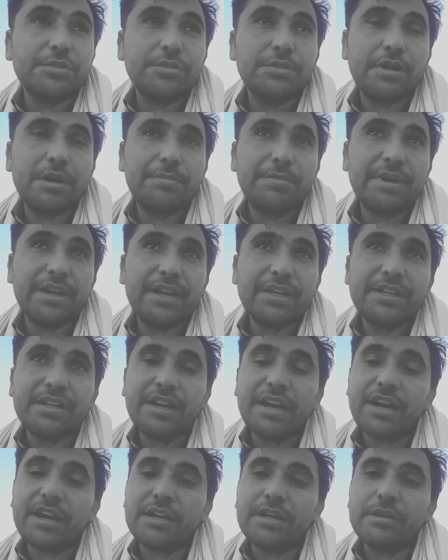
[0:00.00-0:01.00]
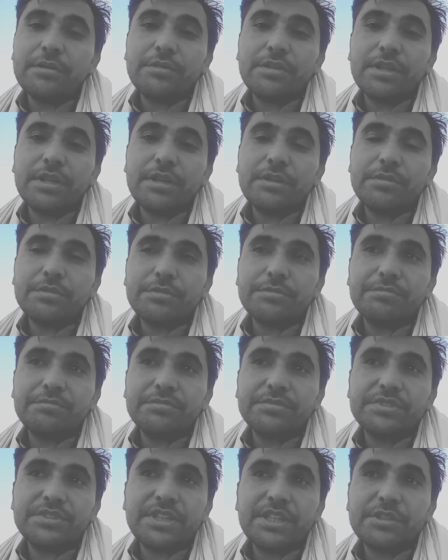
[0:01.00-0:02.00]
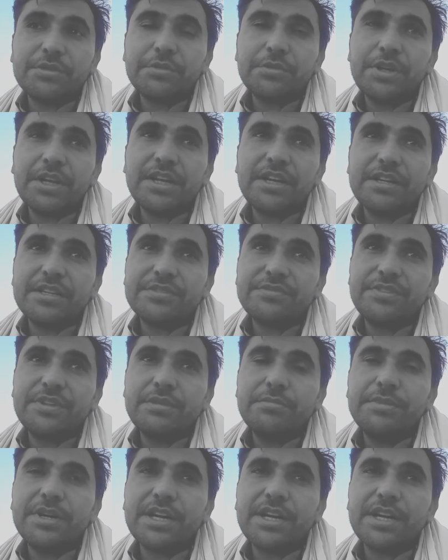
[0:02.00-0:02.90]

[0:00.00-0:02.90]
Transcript: जो अप्लाई कर रहे होते हैं या जो नए स्पीड